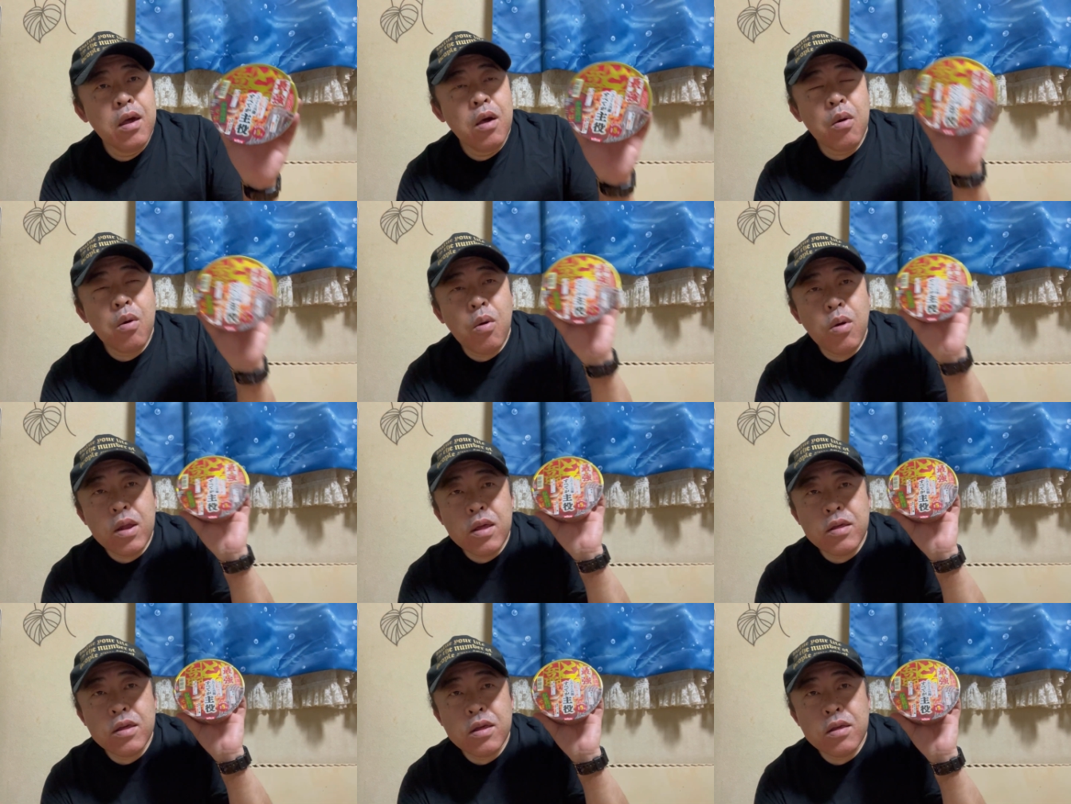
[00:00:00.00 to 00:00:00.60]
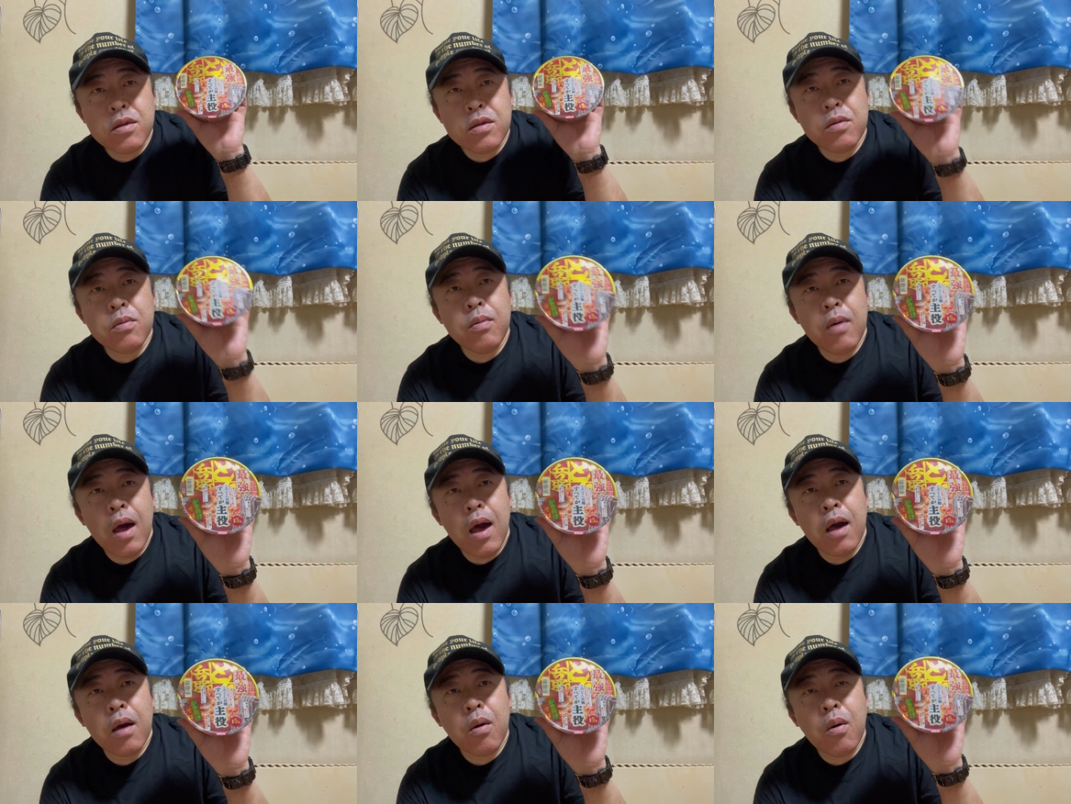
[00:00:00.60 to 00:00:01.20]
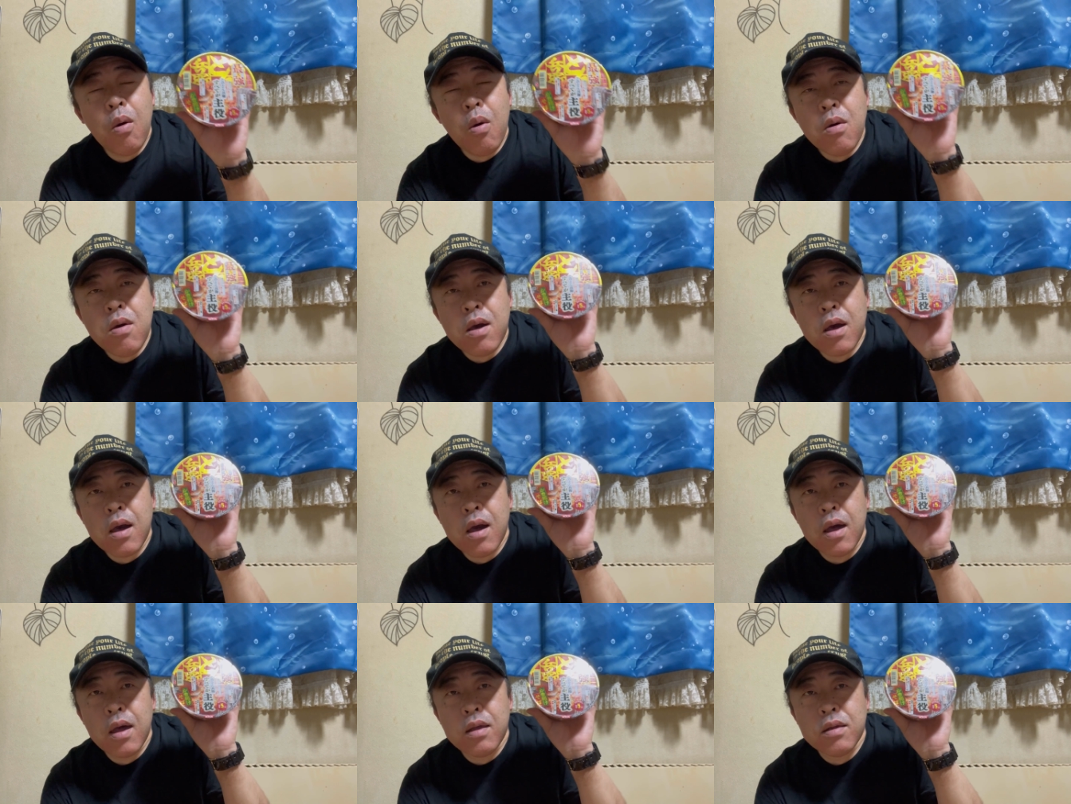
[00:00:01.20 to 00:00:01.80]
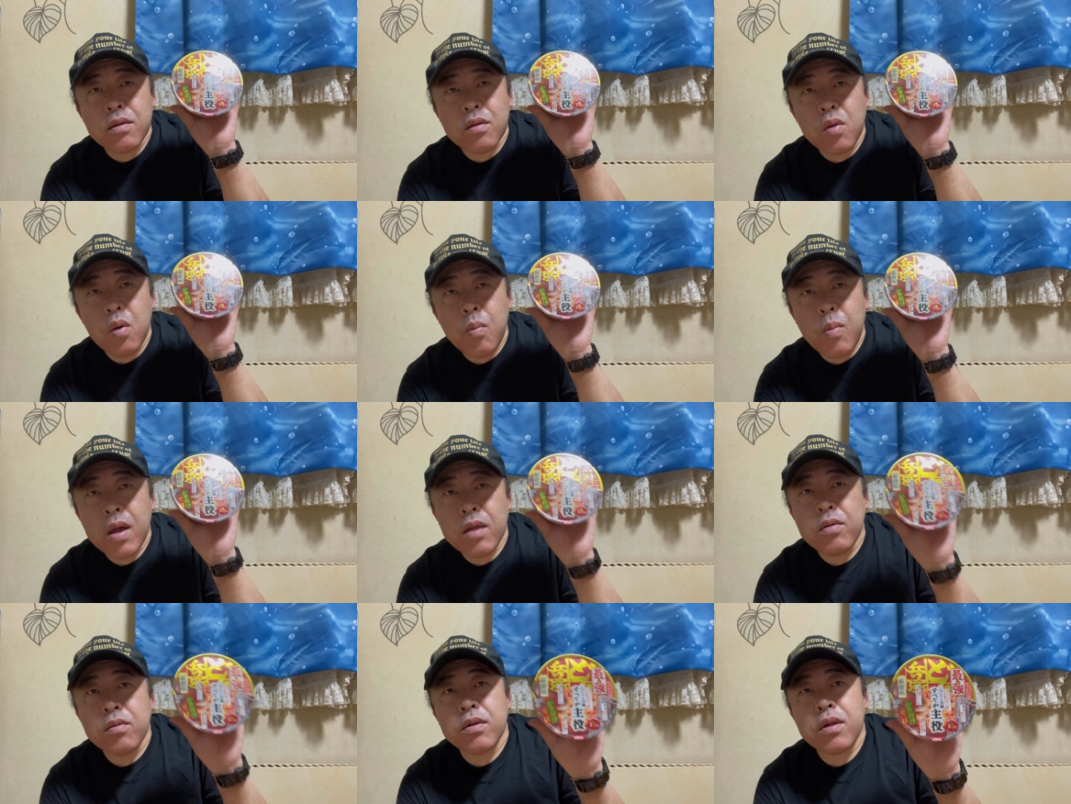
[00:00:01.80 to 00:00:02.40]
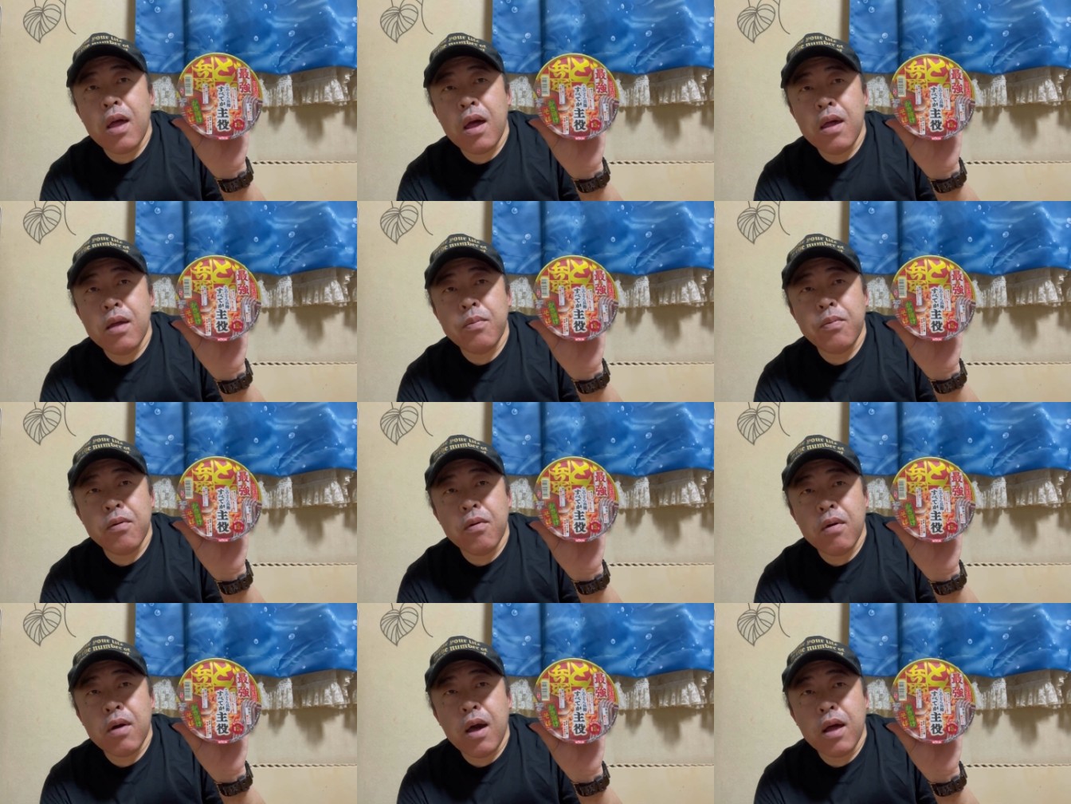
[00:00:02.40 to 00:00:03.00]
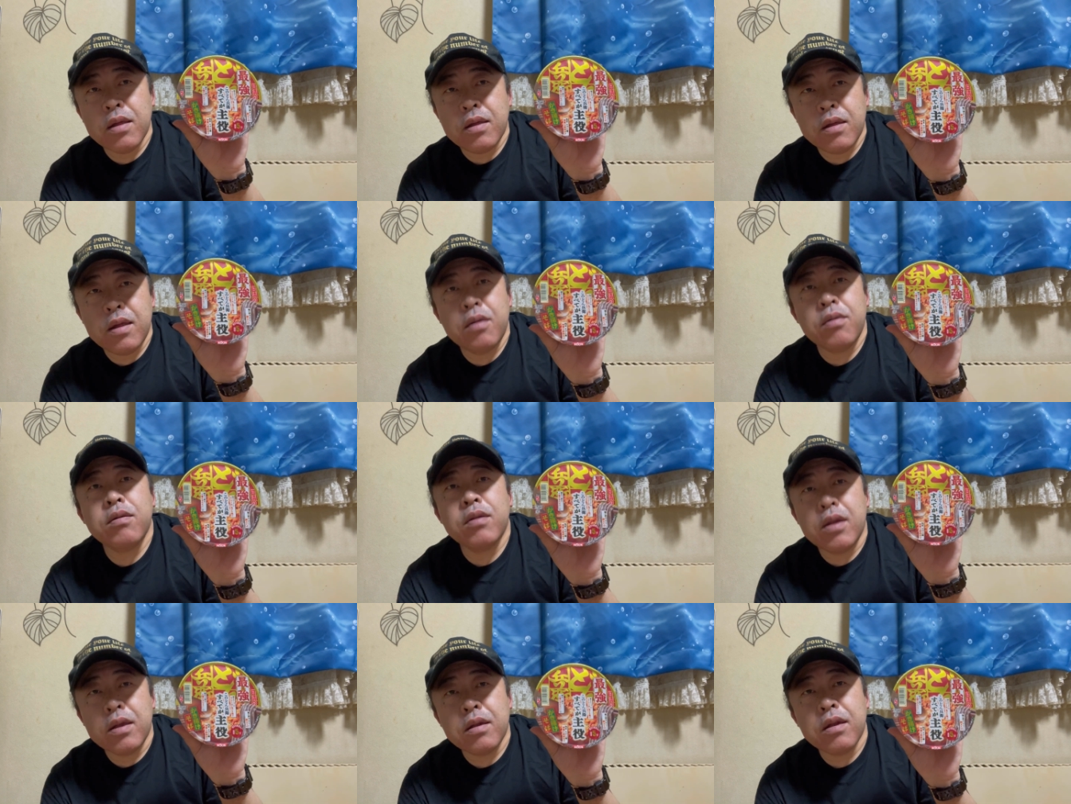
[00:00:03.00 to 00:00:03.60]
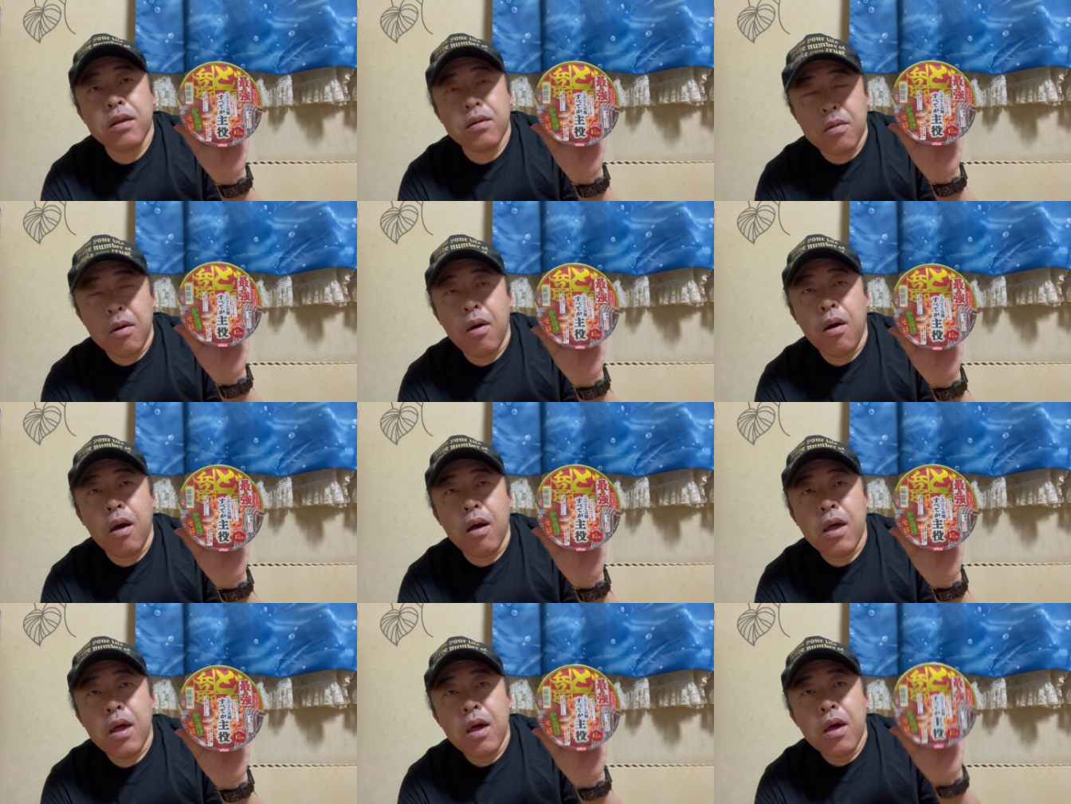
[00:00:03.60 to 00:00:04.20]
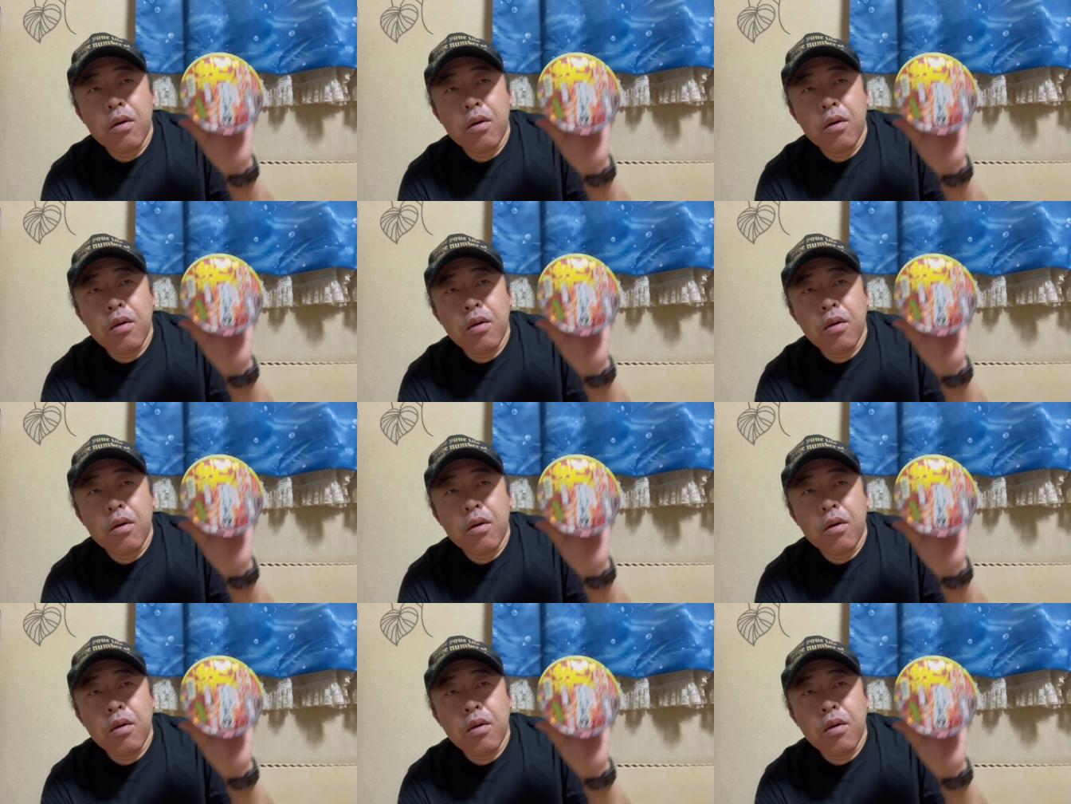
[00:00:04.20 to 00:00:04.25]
これ実は今回そばのタイプを買ってるんですけど